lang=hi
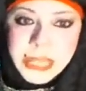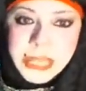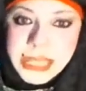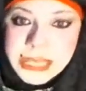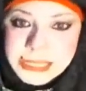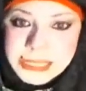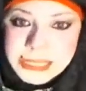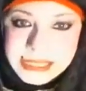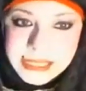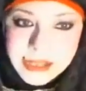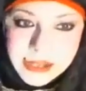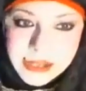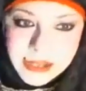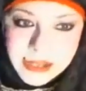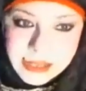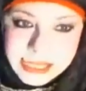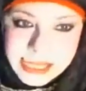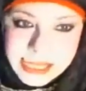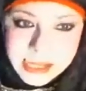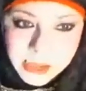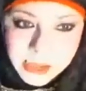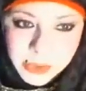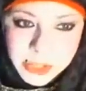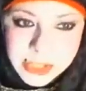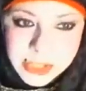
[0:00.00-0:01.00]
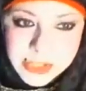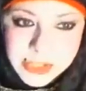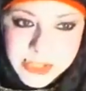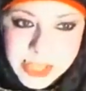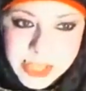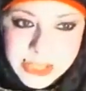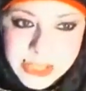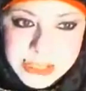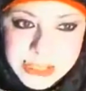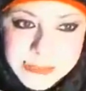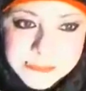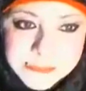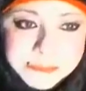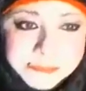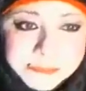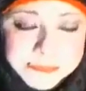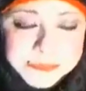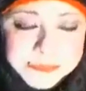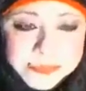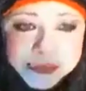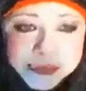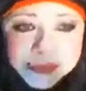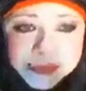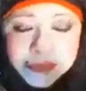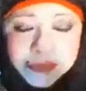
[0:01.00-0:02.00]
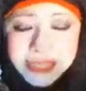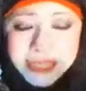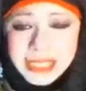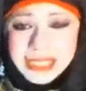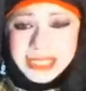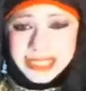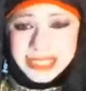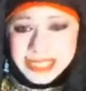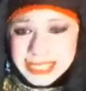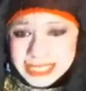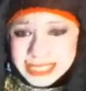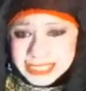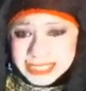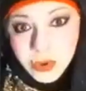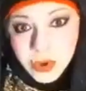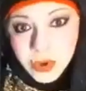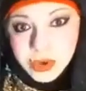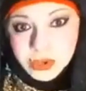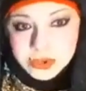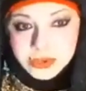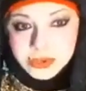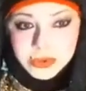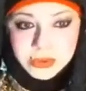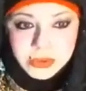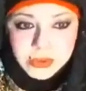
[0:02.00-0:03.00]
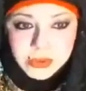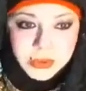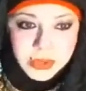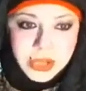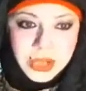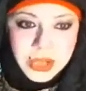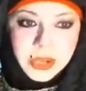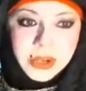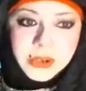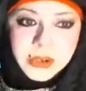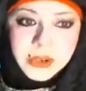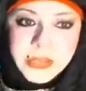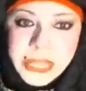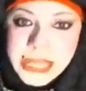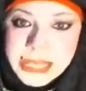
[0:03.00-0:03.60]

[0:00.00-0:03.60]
ऐसा नहीं होना चाहिए इसको तो बहुत दुख होगा और